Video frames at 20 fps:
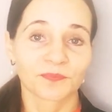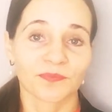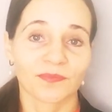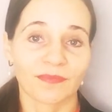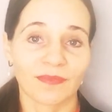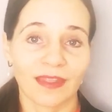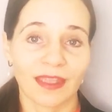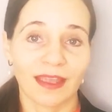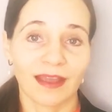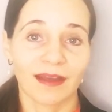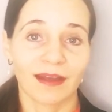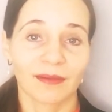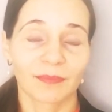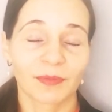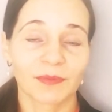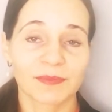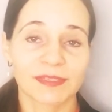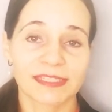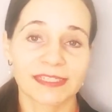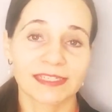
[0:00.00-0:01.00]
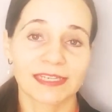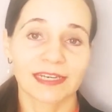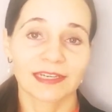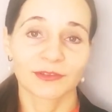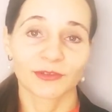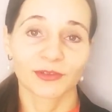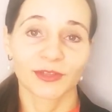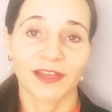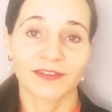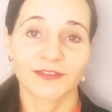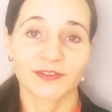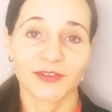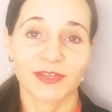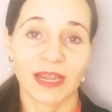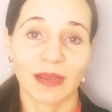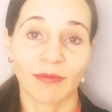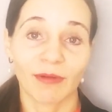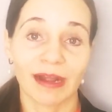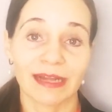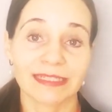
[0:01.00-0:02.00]
э, поместили туда все
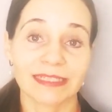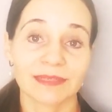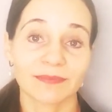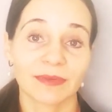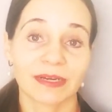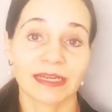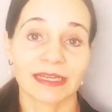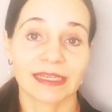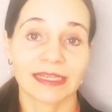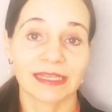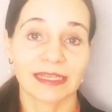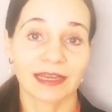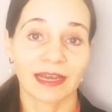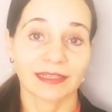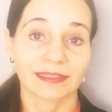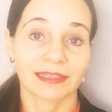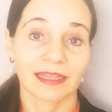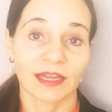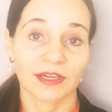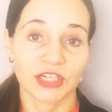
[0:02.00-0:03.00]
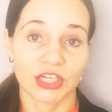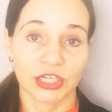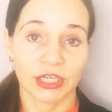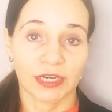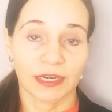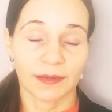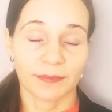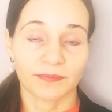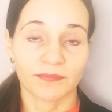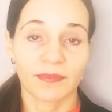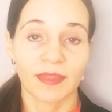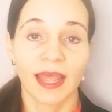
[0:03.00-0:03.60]
необходимое и отложили.